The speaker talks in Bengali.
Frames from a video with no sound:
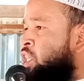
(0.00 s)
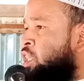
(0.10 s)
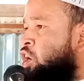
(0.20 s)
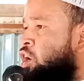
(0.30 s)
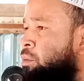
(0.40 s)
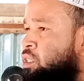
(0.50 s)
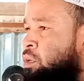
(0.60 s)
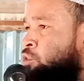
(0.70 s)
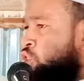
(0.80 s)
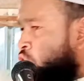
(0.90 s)
বেঁধে দেওয়া হবে
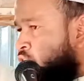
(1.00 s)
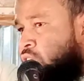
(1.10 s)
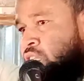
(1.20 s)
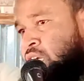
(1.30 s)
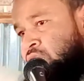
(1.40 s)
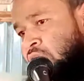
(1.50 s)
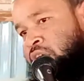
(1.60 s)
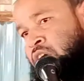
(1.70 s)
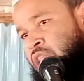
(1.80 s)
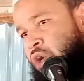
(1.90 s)
যে মসজিদ থেকে তাকে
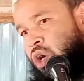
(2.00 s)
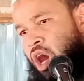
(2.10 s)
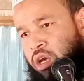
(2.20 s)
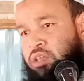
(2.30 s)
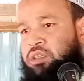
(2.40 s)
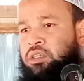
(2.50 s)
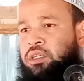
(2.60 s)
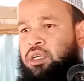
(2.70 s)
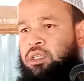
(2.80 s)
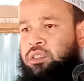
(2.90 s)
তাড়িয়ে দেওয়া হোক
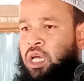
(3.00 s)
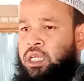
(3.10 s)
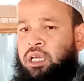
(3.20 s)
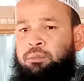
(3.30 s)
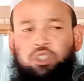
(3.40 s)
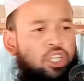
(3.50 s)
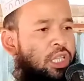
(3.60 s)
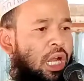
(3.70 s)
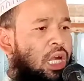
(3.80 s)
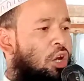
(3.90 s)
তাকে এই
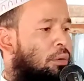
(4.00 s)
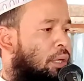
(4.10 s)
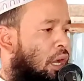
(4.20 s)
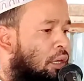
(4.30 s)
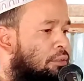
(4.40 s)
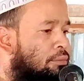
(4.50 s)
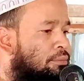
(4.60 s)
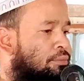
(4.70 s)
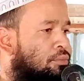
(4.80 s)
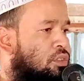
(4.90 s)
মসজিদে রাখা হবে না
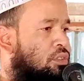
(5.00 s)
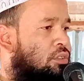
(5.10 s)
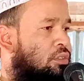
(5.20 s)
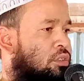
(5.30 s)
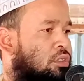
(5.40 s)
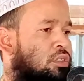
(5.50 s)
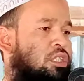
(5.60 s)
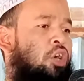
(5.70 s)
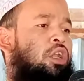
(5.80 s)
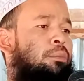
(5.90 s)

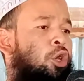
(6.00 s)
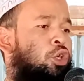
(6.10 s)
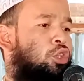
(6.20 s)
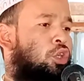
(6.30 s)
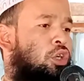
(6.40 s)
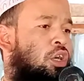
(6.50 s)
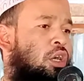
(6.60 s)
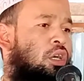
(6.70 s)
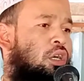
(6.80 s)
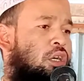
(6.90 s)
তাহলে বলুন তো
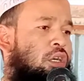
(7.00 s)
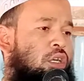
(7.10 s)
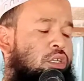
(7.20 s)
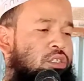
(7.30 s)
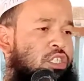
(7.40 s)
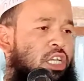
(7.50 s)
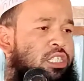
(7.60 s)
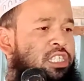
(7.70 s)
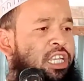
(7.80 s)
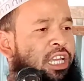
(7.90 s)
যে
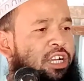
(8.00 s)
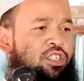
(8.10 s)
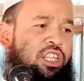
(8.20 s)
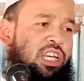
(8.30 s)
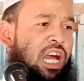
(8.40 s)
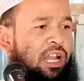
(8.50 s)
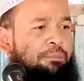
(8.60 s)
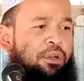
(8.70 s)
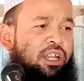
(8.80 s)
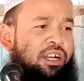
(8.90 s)
জেনার চাইতে
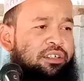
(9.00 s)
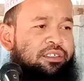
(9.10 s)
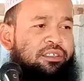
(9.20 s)
খারাপ কিনা